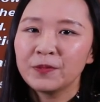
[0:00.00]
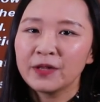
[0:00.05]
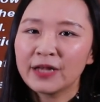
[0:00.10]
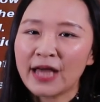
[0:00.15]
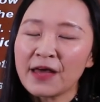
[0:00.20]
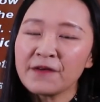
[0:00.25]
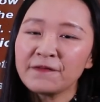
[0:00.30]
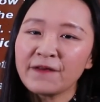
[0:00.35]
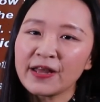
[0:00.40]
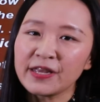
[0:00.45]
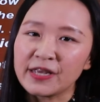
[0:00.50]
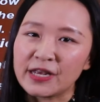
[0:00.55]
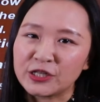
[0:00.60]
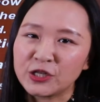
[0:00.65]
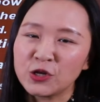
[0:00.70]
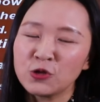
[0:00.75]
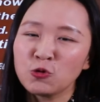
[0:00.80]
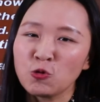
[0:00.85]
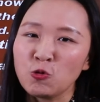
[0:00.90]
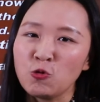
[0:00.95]
开发野
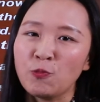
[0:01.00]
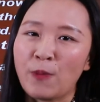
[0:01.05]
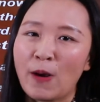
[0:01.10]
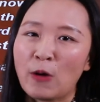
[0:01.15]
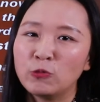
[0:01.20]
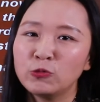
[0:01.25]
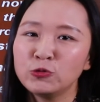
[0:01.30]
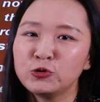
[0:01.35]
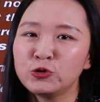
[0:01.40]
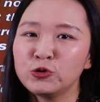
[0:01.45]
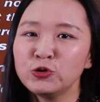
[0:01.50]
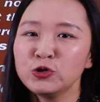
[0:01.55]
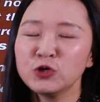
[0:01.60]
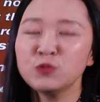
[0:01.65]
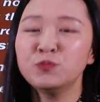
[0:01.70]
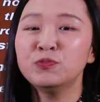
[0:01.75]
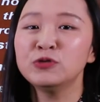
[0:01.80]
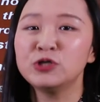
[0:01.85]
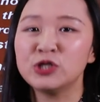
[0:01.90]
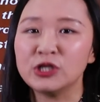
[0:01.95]
生动物保护区是
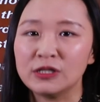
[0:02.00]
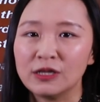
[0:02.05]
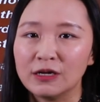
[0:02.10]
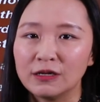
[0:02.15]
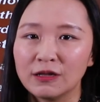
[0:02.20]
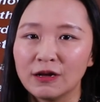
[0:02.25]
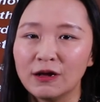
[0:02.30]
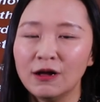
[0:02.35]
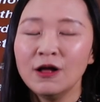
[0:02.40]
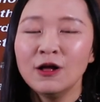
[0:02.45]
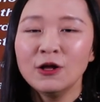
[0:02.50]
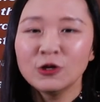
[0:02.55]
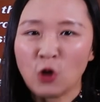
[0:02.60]
不值得的，